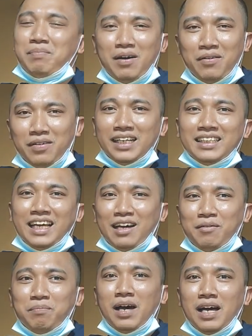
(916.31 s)
powernya
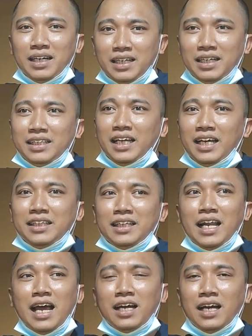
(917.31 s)
cakep banget ya
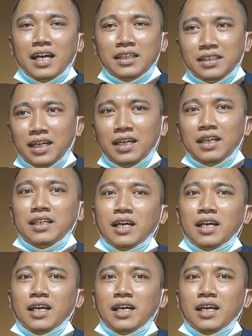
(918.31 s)
tenaganya